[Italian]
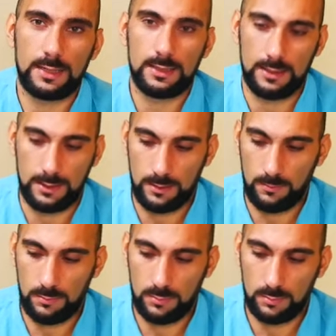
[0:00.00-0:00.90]
di,
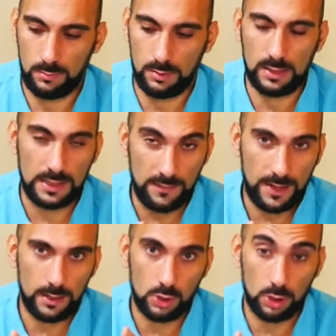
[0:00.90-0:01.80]
mm, di
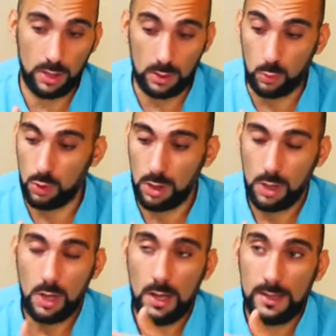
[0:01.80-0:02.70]
riavere ciò che è tuo.
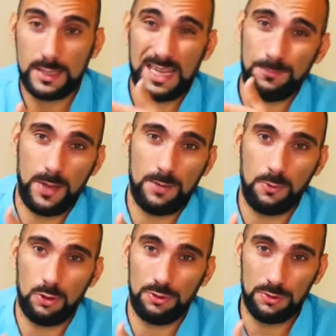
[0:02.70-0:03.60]
Se il
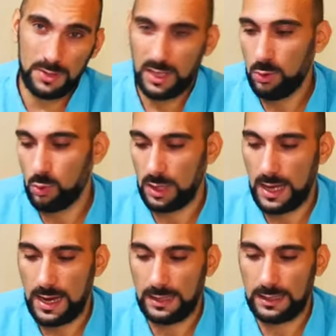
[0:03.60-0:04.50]
PayPal non ti
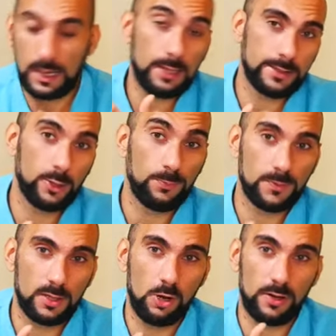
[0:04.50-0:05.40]
aiuta, hai la terza
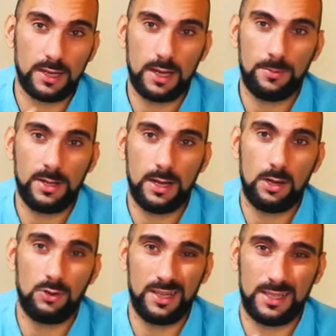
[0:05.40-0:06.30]
opzione che è aprire la
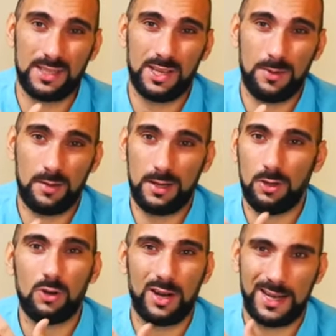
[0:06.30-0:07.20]
contestazione di
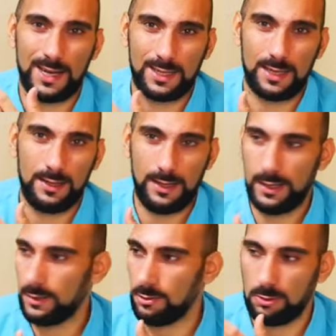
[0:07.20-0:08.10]
pagamento con la carta di
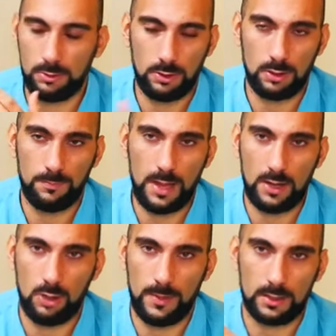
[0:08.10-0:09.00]
credito, con il
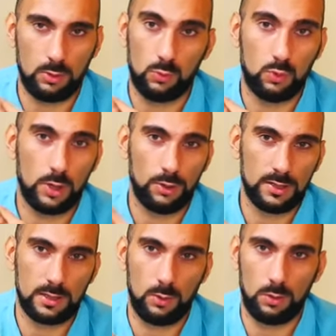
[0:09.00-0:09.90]
banco, ma comunque con
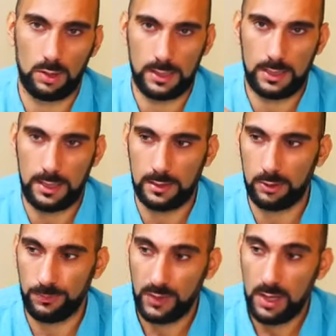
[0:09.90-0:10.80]
l'istituto di
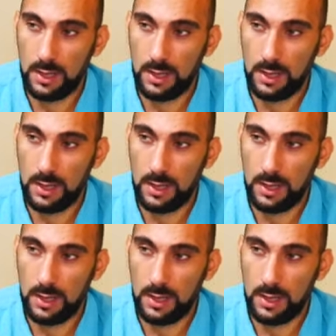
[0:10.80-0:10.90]
credito.